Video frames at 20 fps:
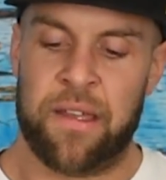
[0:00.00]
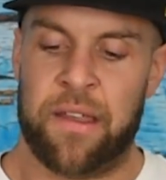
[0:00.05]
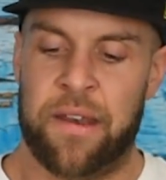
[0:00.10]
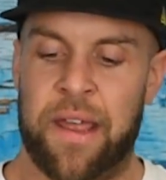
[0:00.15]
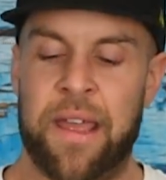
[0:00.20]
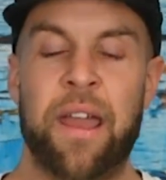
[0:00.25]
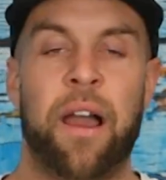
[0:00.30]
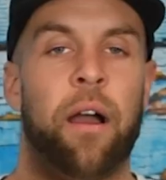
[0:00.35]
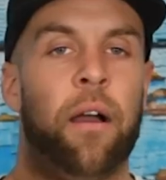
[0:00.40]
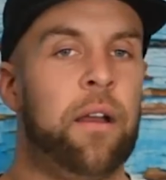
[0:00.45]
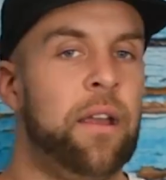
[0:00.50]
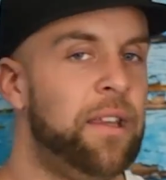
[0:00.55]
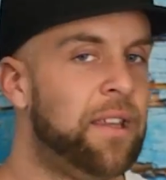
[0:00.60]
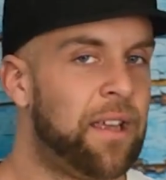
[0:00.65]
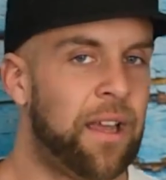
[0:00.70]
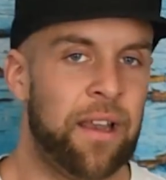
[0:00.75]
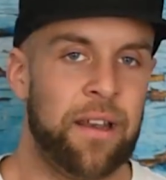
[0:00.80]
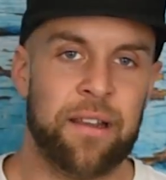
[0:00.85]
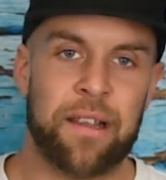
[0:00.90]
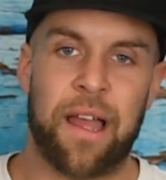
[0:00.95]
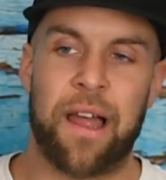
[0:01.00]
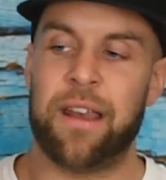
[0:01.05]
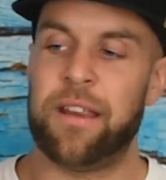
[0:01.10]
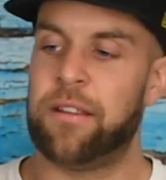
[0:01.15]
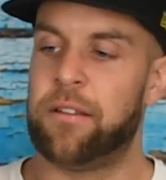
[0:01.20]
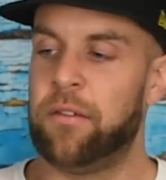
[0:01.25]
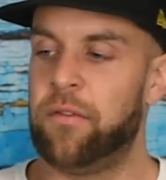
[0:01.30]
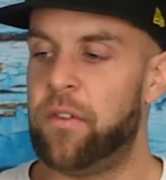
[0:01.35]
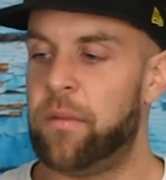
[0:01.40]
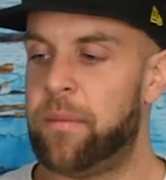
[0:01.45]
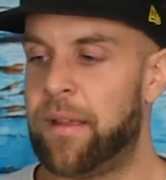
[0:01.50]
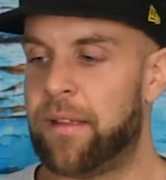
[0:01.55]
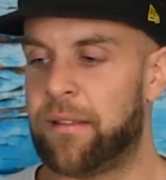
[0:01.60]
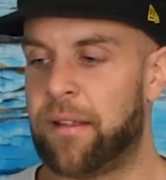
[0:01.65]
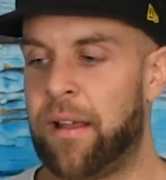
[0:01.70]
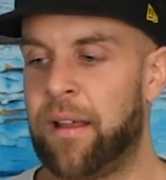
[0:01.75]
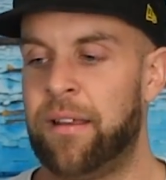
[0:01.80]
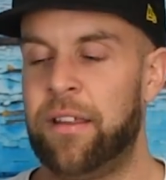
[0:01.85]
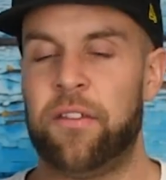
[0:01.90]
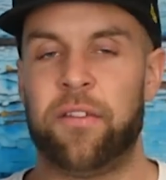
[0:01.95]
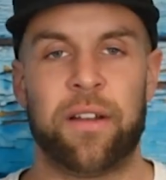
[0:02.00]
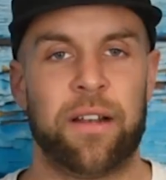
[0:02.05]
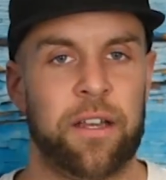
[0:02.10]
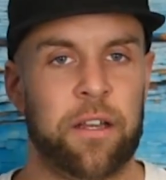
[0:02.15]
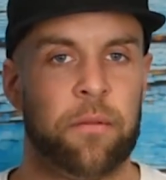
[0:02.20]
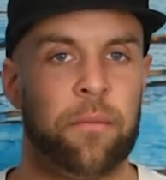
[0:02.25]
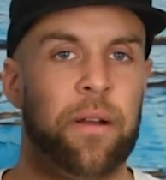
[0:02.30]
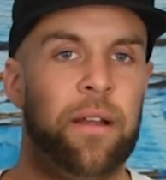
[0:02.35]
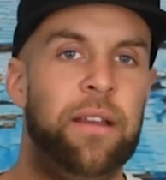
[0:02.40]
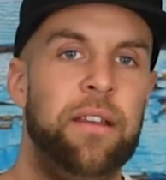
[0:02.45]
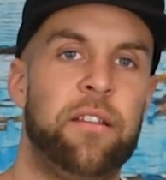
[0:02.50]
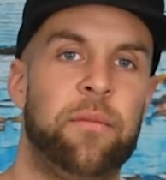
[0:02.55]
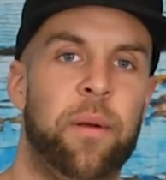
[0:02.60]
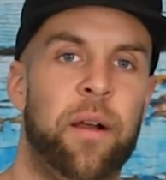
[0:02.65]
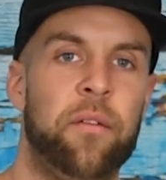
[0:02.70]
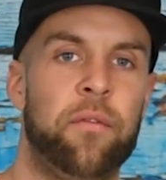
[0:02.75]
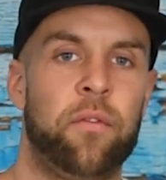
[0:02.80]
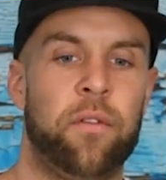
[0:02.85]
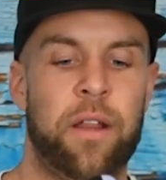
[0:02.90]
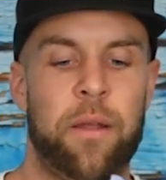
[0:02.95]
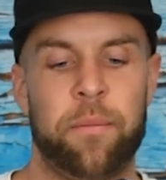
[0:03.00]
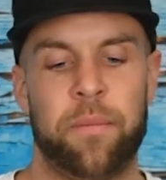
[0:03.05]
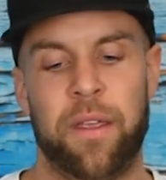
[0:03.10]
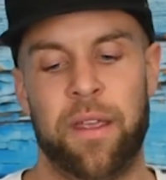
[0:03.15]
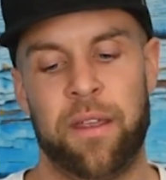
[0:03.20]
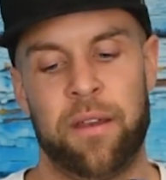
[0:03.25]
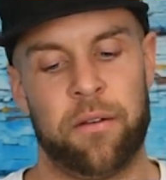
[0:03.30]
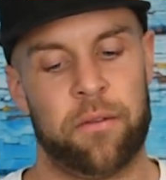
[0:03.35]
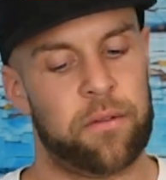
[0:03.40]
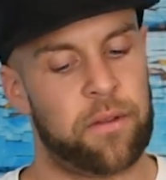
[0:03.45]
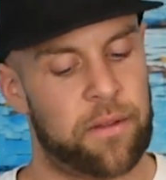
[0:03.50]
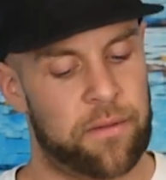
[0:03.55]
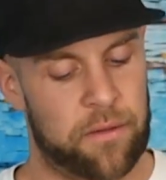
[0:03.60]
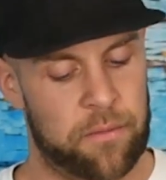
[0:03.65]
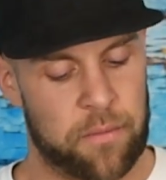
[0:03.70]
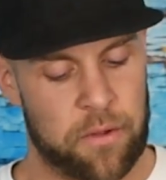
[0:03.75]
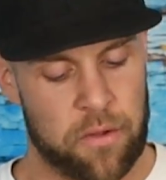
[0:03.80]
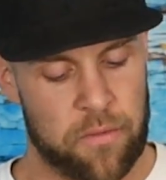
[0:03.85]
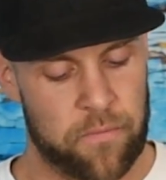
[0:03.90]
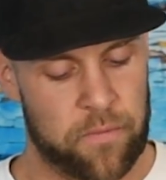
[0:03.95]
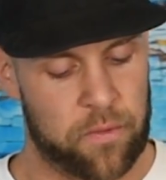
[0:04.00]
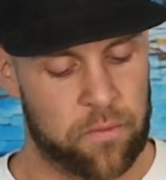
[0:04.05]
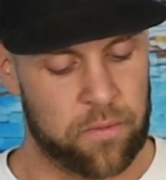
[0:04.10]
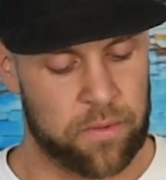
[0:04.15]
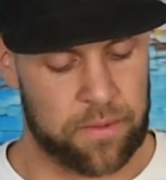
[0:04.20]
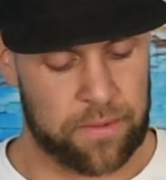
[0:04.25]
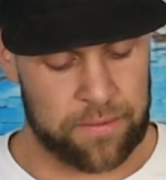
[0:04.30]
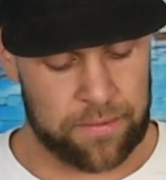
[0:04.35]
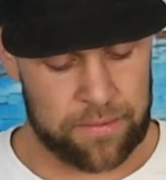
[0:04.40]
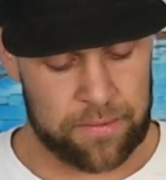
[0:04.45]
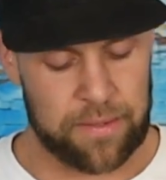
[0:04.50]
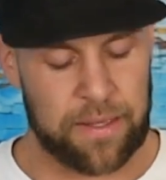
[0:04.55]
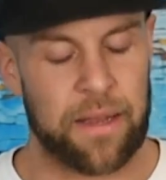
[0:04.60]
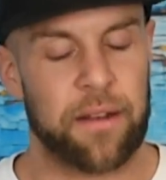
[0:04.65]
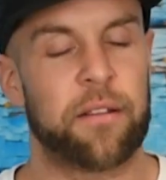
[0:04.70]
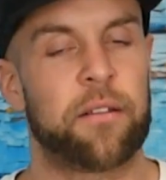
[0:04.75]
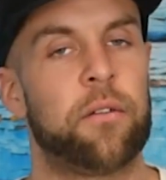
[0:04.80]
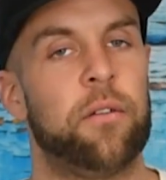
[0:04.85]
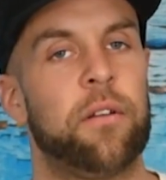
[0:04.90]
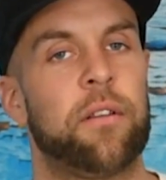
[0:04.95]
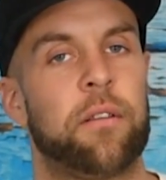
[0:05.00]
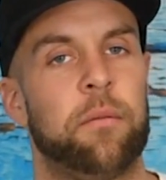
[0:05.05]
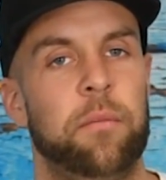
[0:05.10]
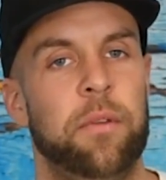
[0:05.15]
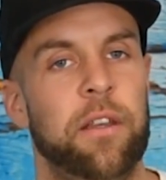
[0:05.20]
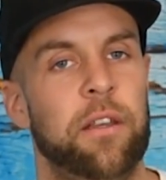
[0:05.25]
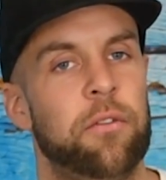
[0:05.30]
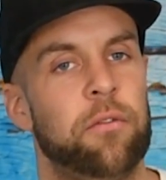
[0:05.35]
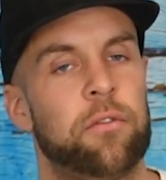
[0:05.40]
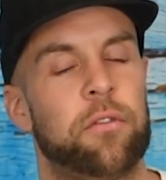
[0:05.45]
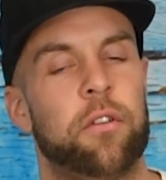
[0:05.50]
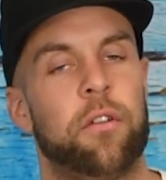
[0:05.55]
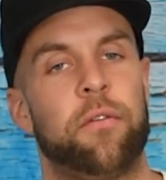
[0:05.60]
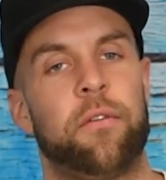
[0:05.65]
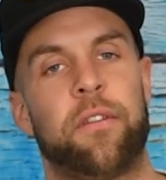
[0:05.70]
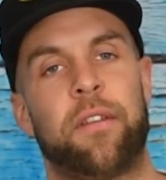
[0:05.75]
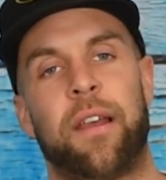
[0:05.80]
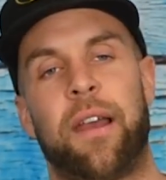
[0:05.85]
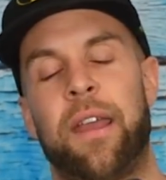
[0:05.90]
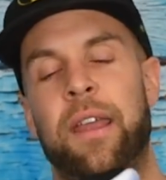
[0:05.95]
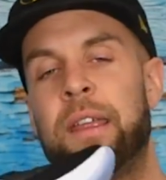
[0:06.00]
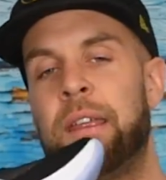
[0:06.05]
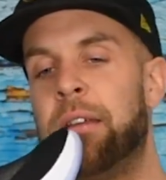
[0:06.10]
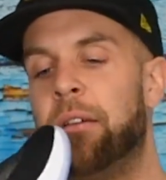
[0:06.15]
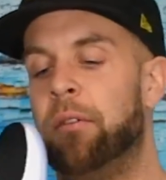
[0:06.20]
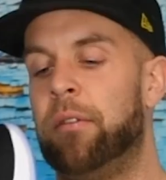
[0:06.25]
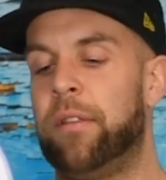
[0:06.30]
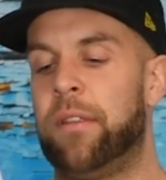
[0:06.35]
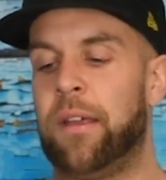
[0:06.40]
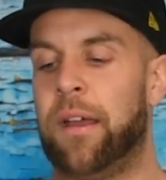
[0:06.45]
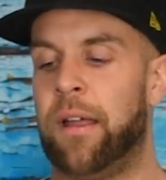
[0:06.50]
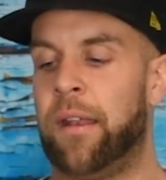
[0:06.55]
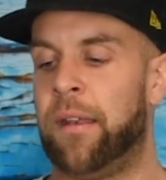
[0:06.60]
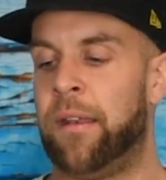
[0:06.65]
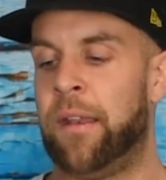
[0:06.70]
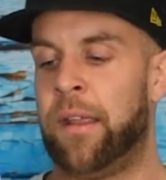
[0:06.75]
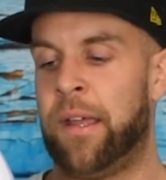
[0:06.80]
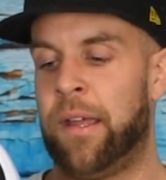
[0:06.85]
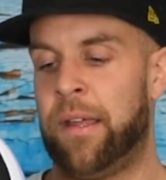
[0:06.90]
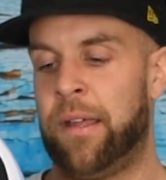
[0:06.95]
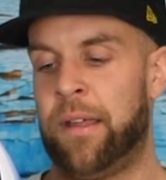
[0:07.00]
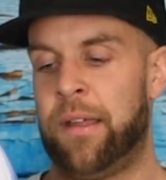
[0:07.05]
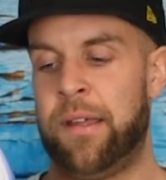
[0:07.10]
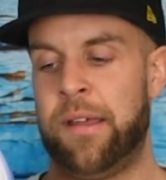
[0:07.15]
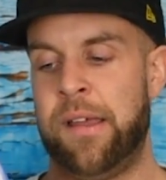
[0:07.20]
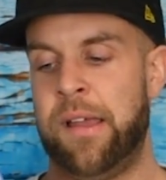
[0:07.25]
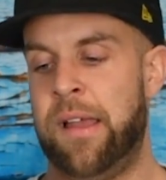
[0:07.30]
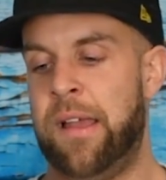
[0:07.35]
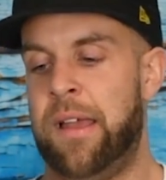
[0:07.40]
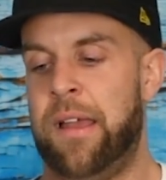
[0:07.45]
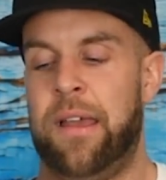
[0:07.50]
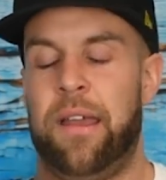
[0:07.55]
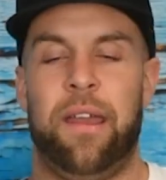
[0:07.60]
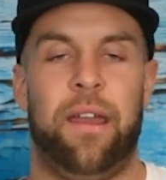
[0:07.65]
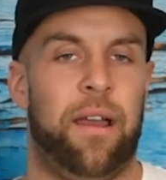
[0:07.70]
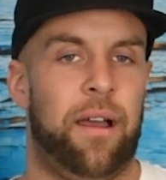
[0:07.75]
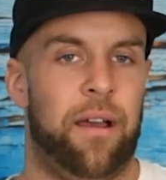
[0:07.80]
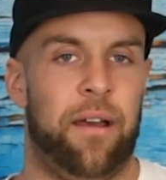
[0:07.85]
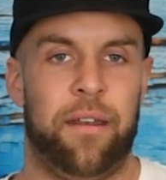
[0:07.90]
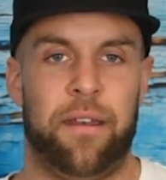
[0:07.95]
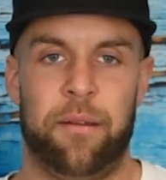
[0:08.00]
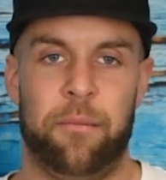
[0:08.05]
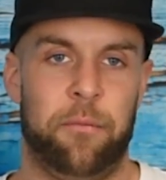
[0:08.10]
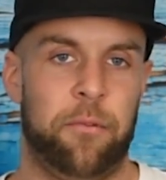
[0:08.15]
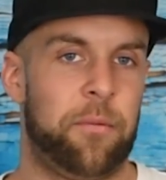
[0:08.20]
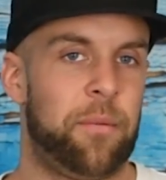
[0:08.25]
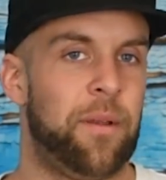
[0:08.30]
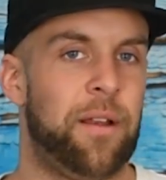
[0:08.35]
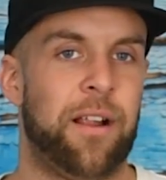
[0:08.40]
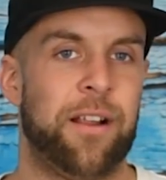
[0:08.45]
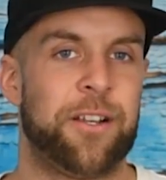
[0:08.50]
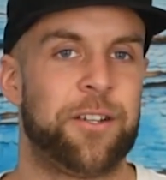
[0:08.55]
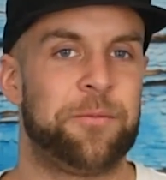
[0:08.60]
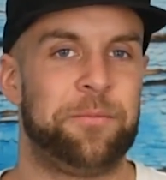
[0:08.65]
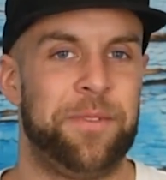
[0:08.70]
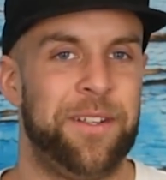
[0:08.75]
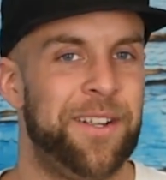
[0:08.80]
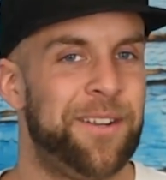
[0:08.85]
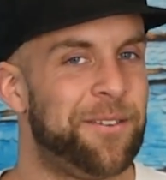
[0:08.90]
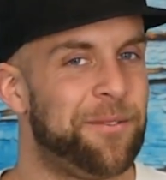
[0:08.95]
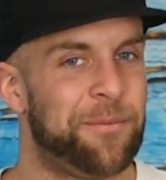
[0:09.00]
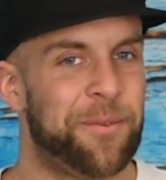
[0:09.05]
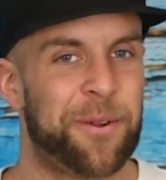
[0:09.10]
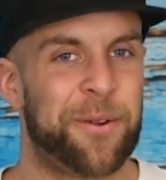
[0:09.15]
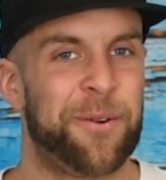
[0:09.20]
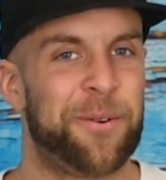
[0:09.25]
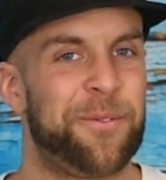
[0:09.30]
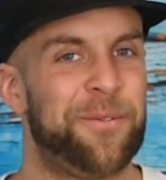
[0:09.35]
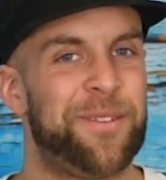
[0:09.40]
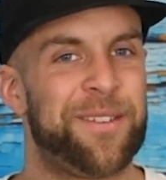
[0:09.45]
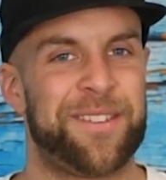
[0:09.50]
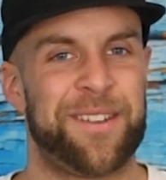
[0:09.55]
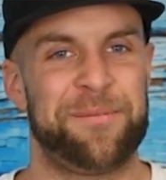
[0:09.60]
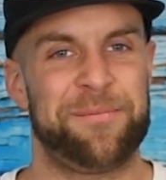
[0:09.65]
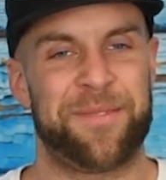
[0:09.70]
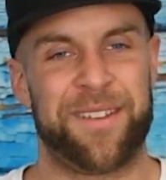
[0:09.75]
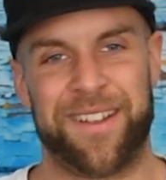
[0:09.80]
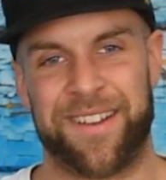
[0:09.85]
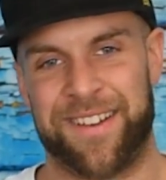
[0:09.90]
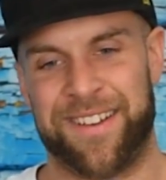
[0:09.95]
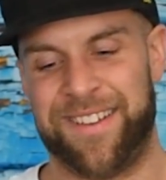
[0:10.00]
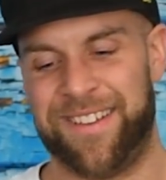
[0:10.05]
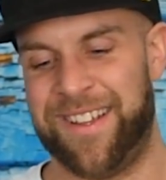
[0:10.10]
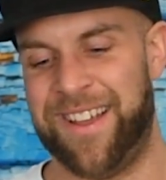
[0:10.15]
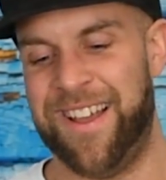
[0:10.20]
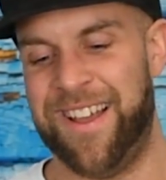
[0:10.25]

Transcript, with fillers: Naja, ich kann gar nicht so viel mehr sagen. Ich werde gleich nochmal in die Smartphone-App gehen und das nochmal irgendwie kurz, ganz kurz im Mini-Durchlauf zeigen und dann, ja, dann muss man halt spielen und mal gucken, was abgeht, ne?